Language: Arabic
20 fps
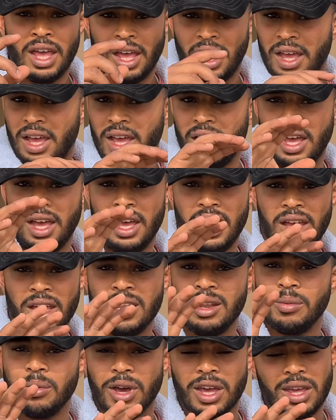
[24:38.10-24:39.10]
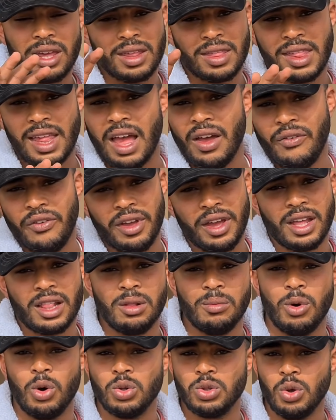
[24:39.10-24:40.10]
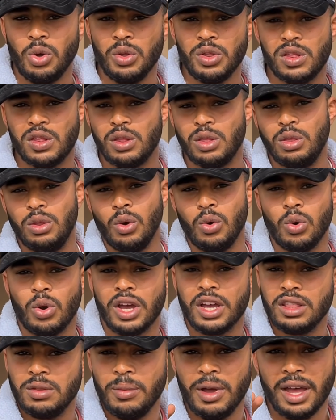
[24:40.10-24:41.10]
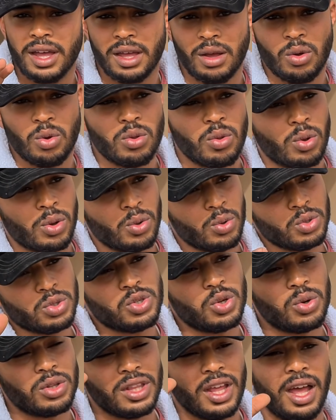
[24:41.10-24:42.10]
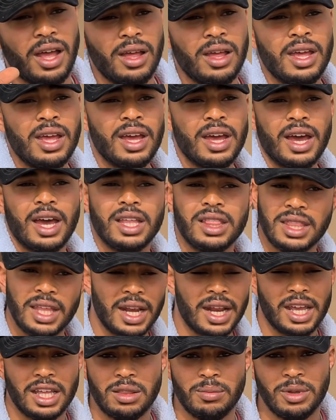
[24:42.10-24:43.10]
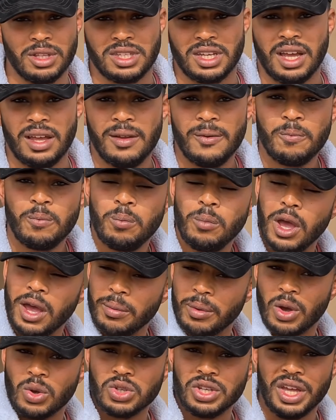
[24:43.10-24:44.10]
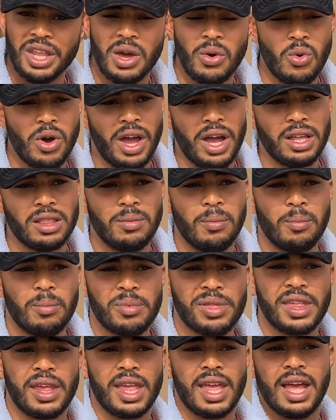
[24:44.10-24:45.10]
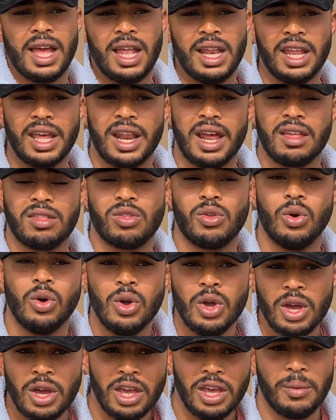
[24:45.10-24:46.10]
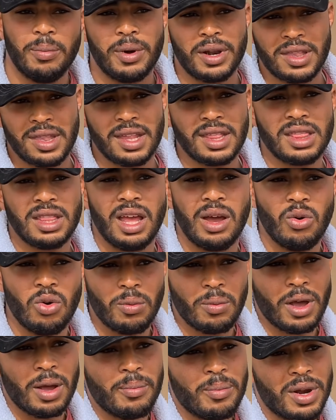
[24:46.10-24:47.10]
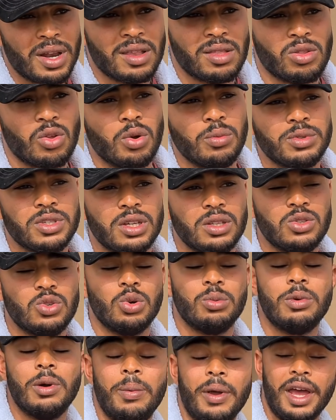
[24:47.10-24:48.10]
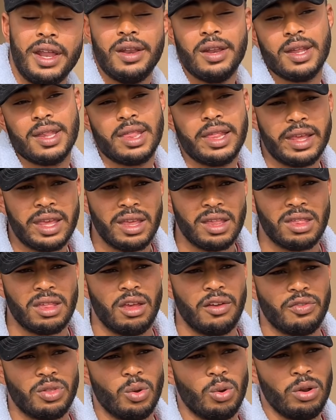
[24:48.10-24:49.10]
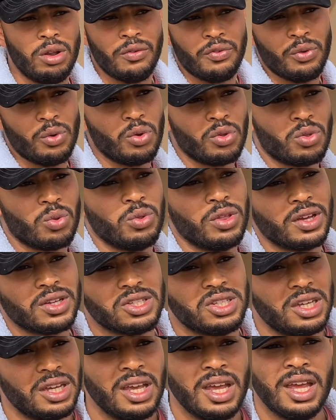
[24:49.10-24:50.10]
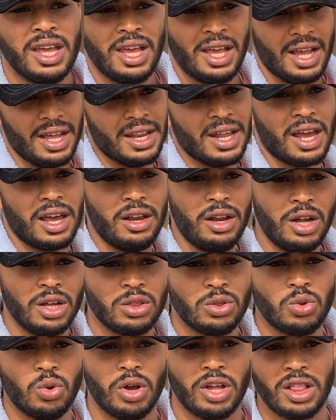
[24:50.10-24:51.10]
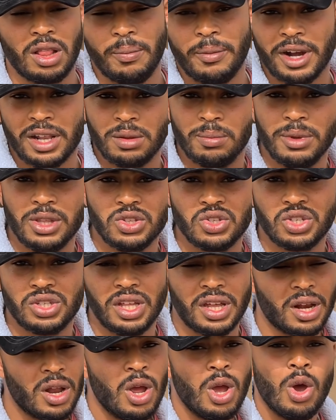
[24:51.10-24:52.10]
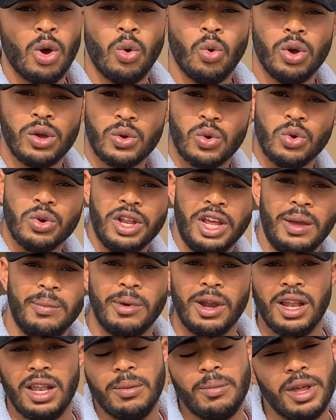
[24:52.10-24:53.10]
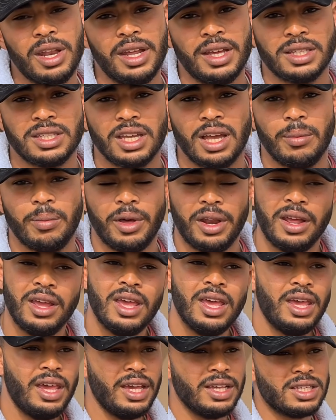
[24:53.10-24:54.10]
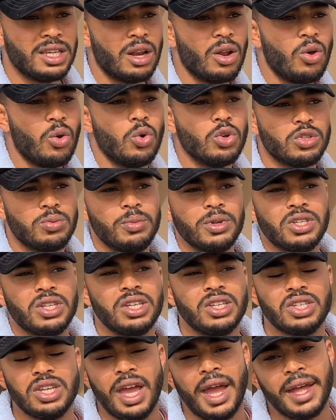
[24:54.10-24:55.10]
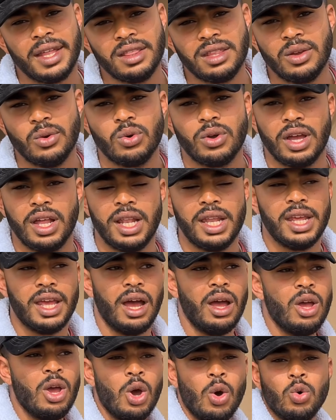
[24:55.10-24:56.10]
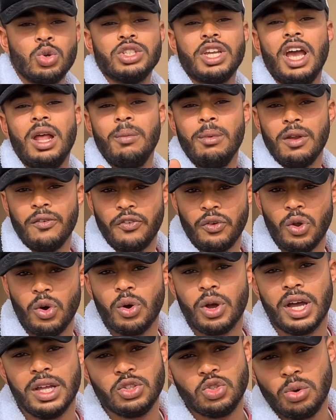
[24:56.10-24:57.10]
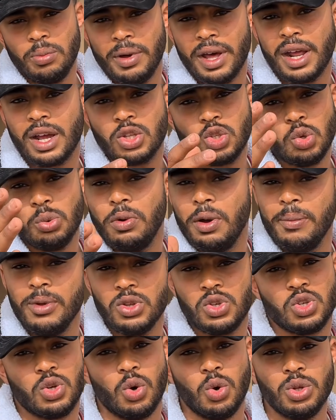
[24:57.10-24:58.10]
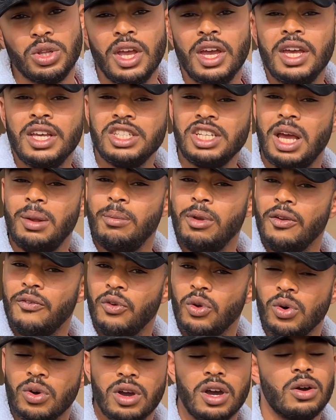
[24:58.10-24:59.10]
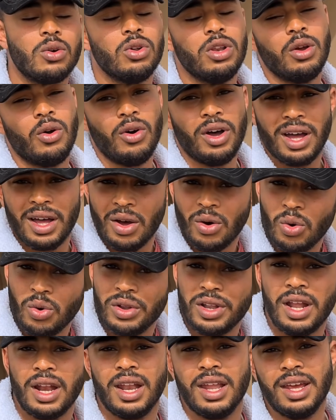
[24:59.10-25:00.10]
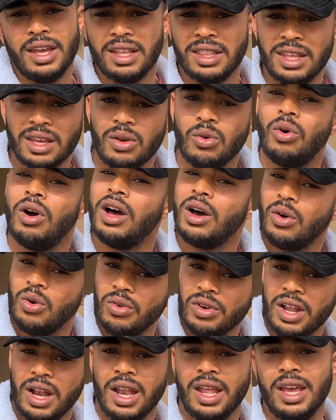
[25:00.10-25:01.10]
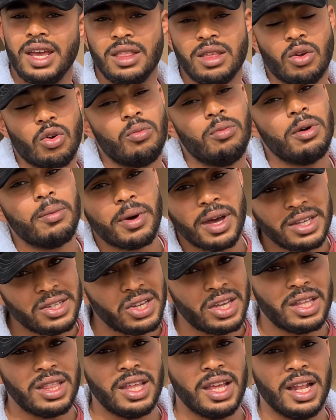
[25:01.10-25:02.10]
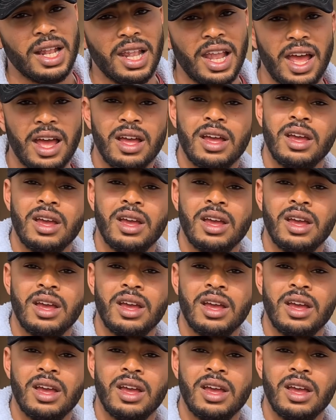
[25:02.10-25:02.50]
آه نبغي صافي هذا الموضوع نسدو والخدمه والشرطه غدير خدمتها ما نبقاوش حنا واحد مصالي راسو يبرزطنا ويبقى مبرزطكم حتى نتوما بحال الناس اللي كيصيفطوا لي فلوس وداك الشيء حنا غنحدوا هذا المرض من الجدر ويكون عبره لمن يعتبر حيت الخوت ماشي جا عندي وقال لي وشحال من فلوق انتوما راك نتوما من الشهود شحال من فلوق كنقول له واخونا الله يهديك واخونا الله يهديك وما بغاش يهديه الله